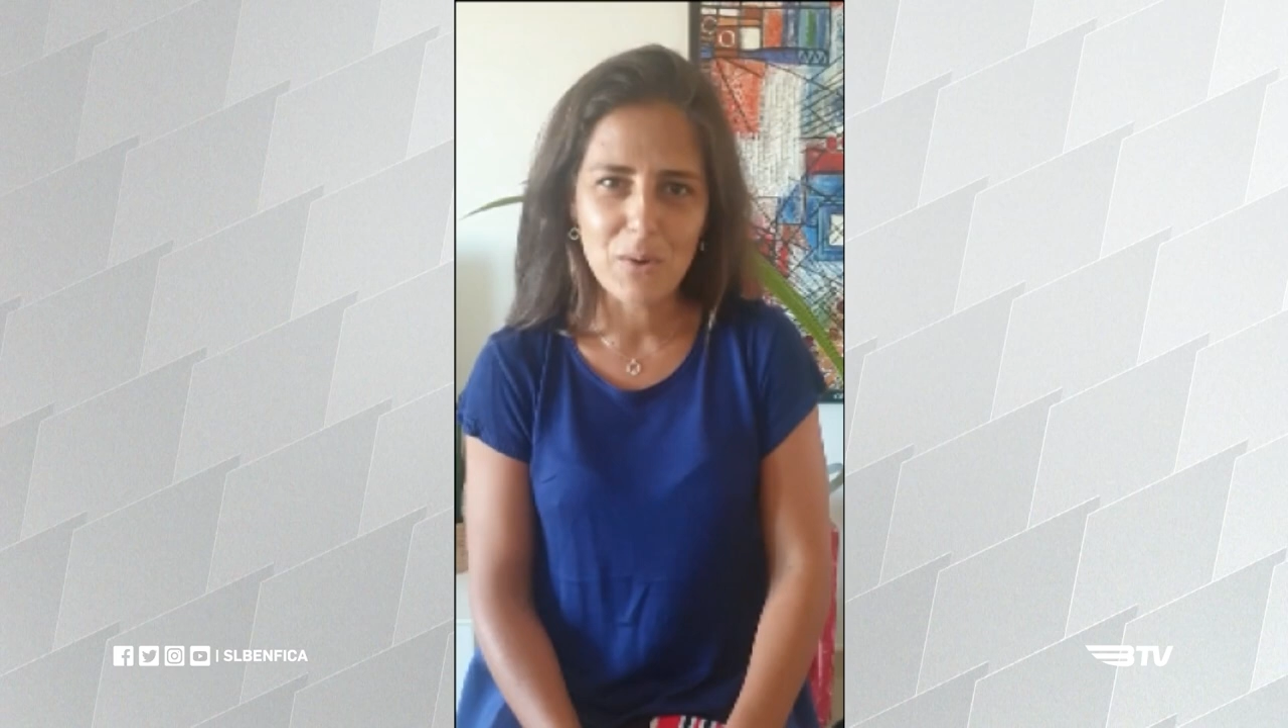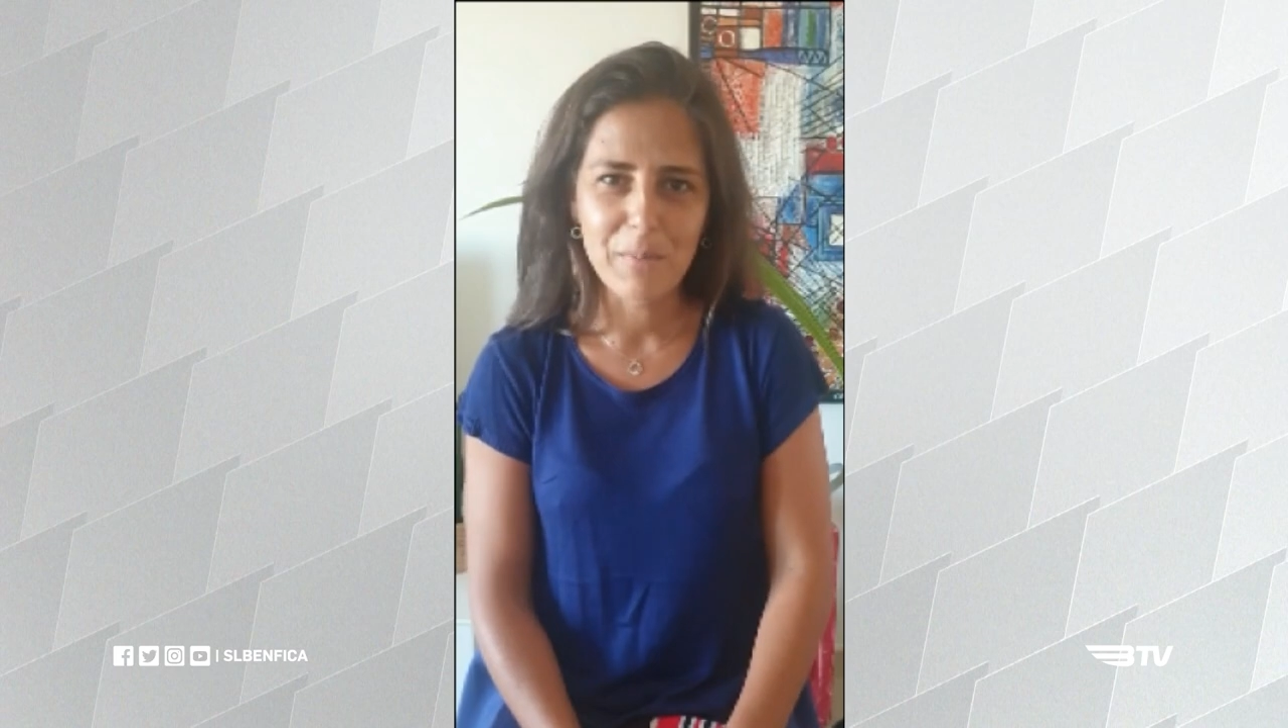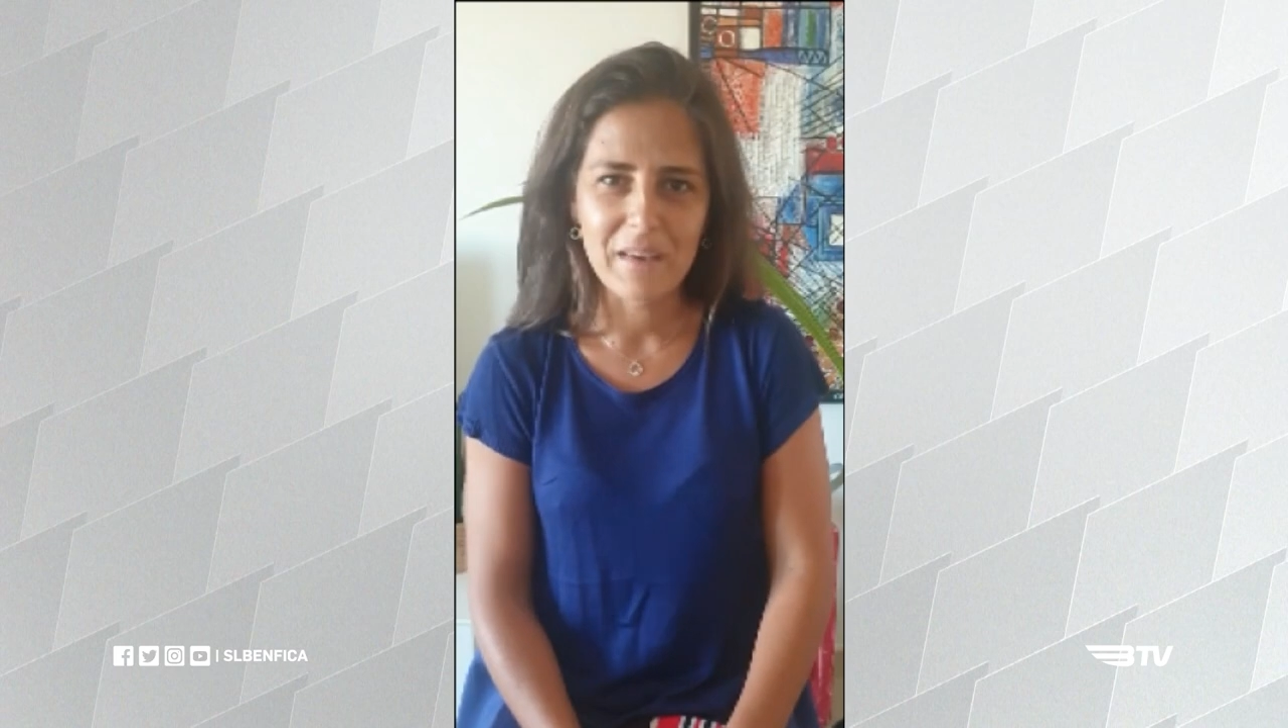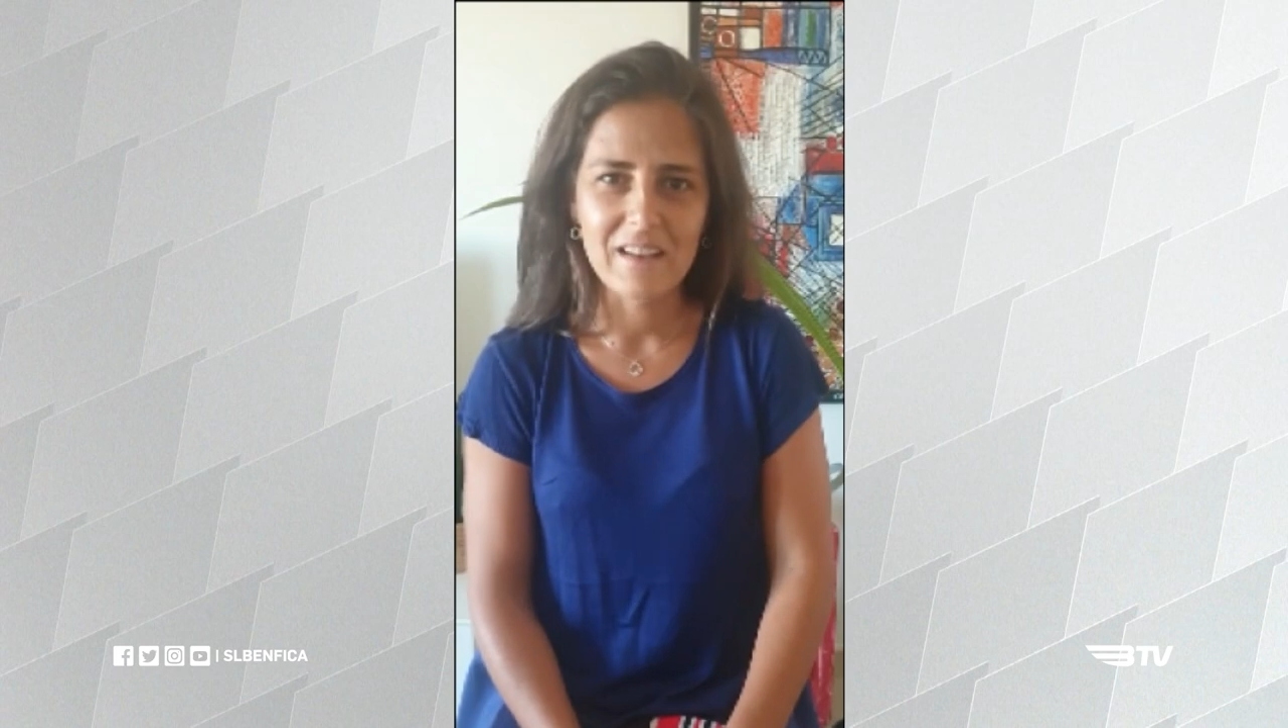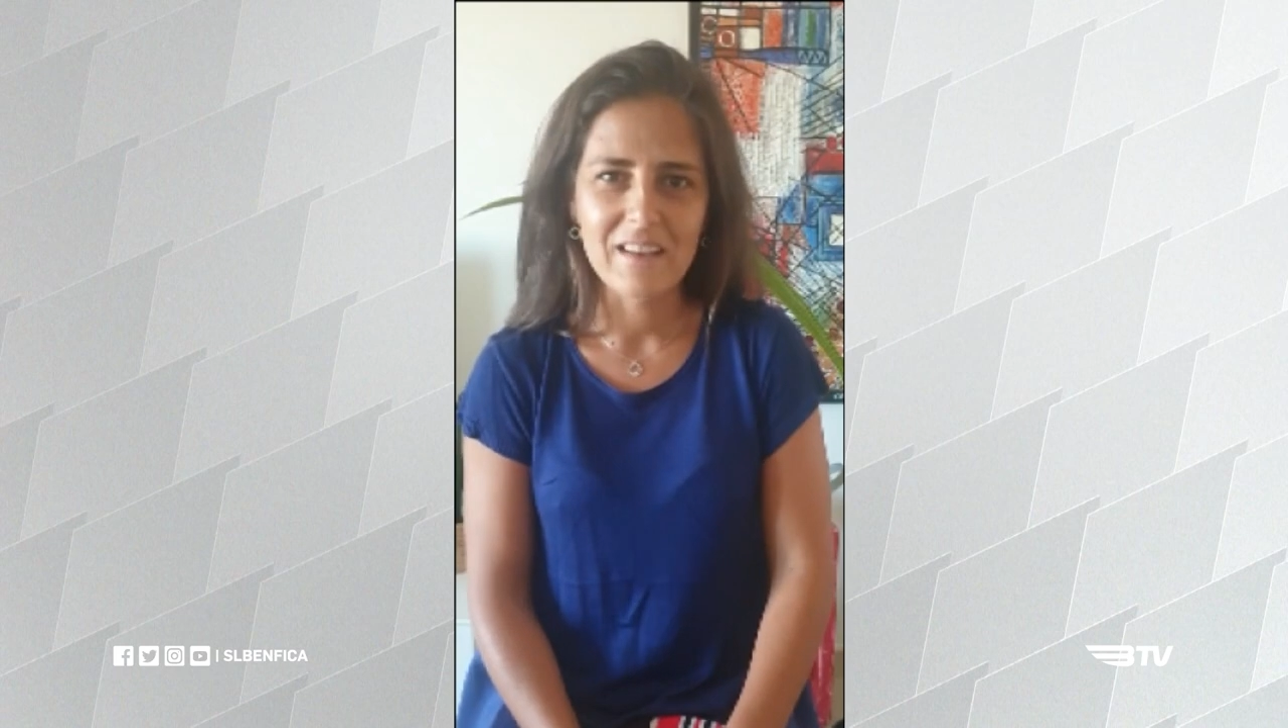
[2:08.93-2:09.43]
a
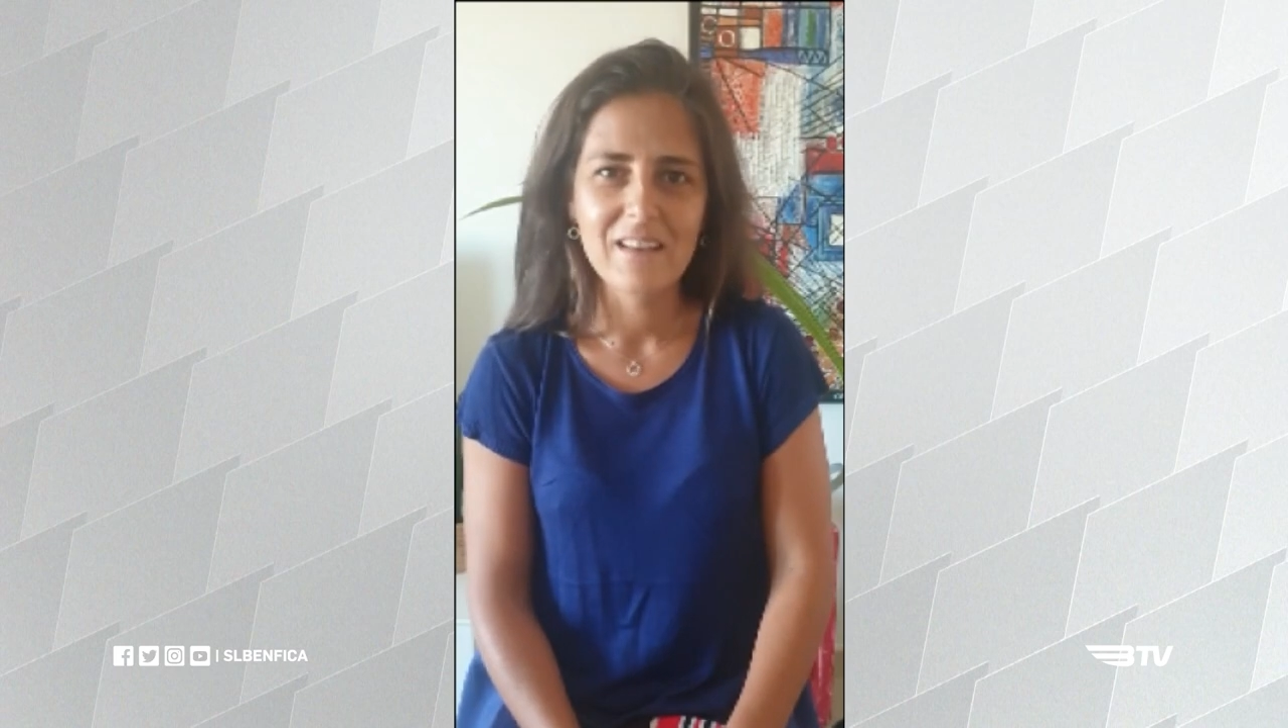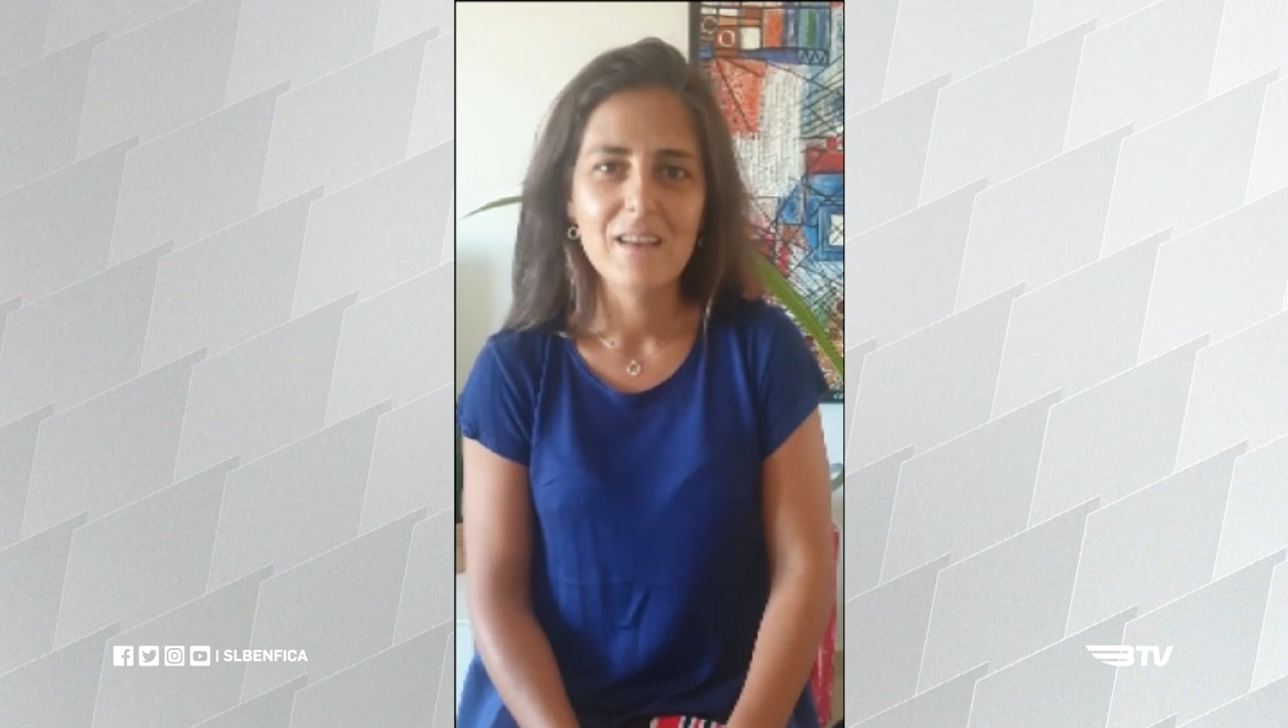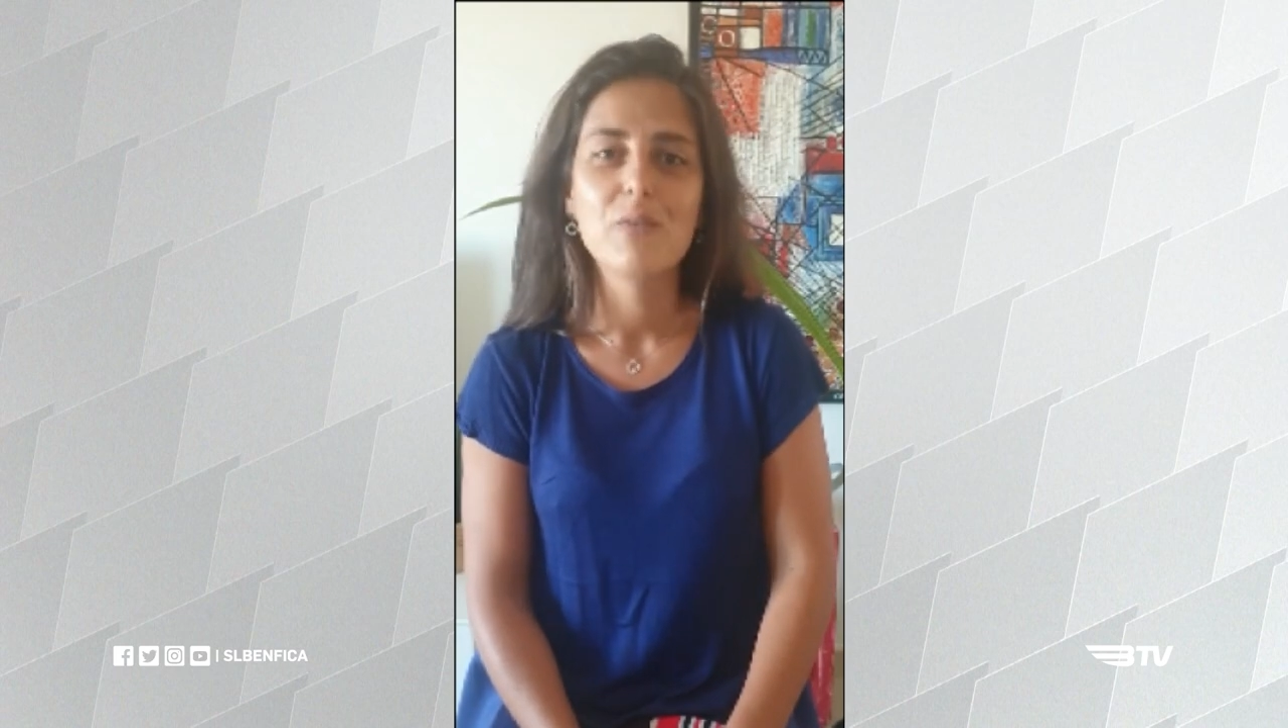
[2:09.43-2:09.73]
pena,